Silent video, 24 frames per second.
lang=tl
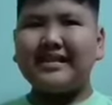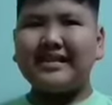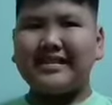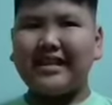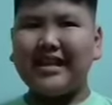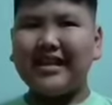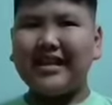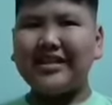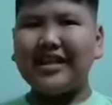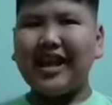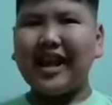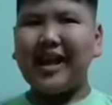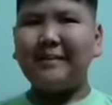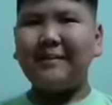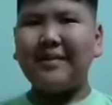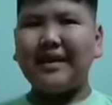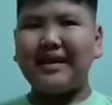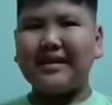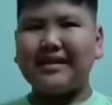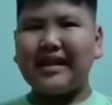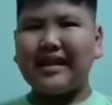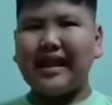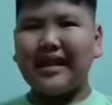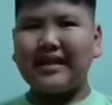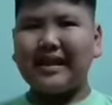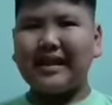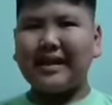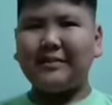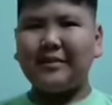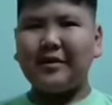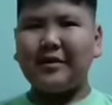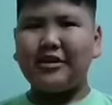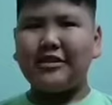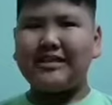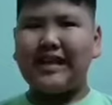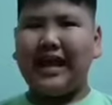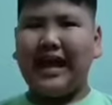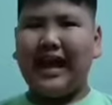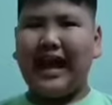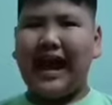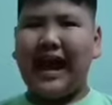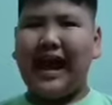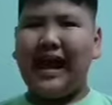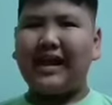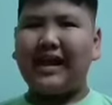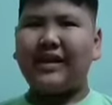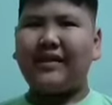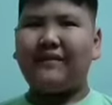Dito magtatapos ang
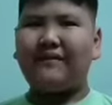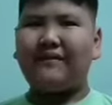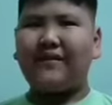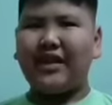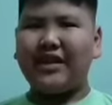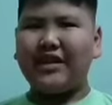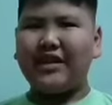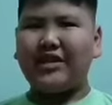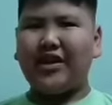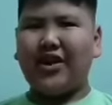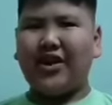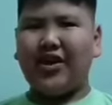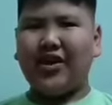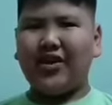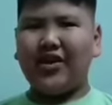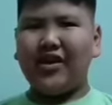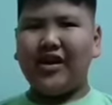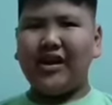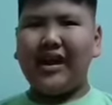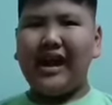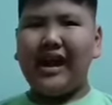aking video.